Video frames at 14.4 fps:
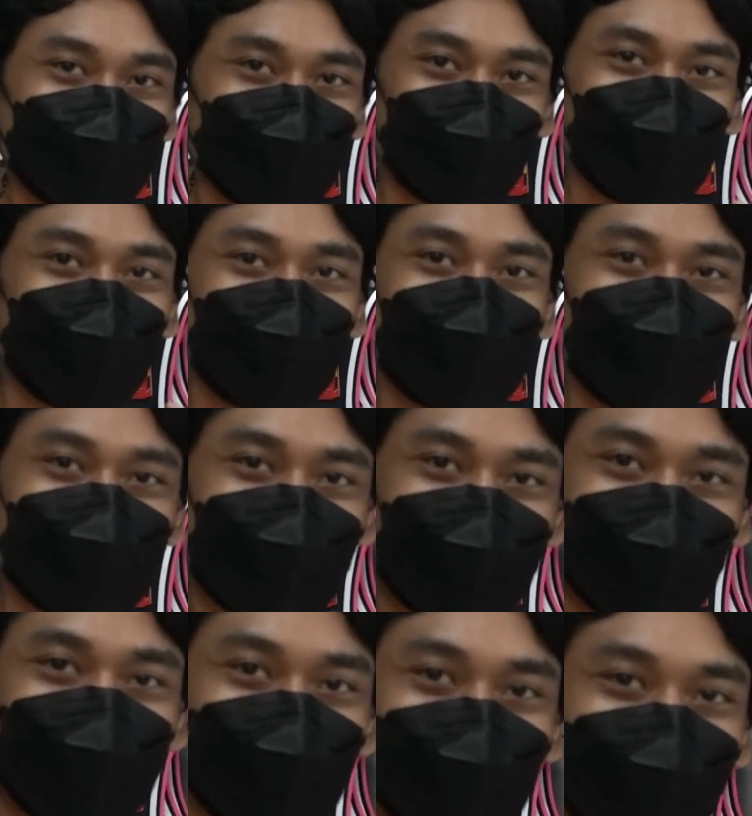Semoga
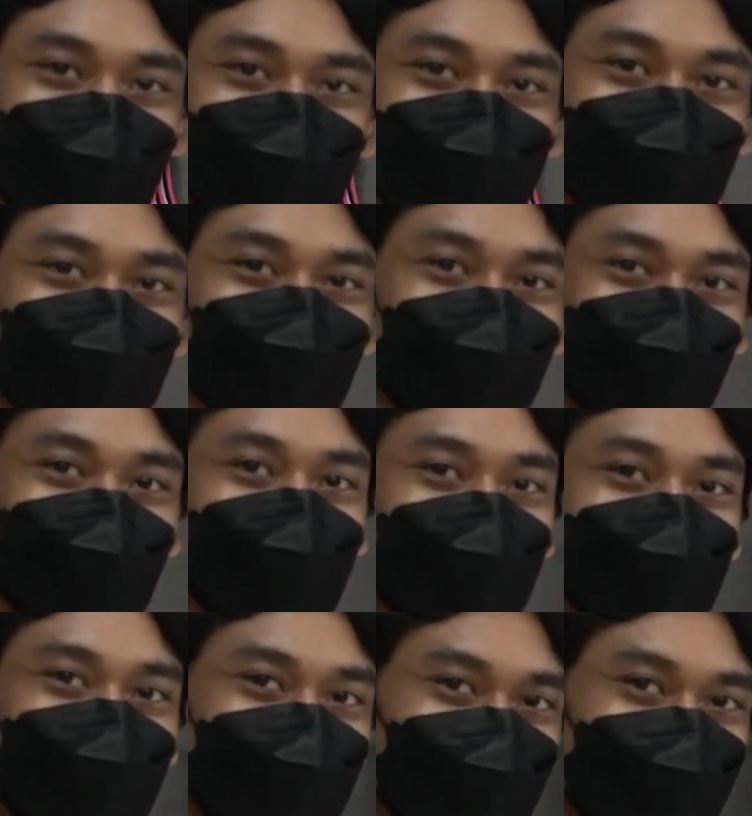diizinkan kantor buat beli.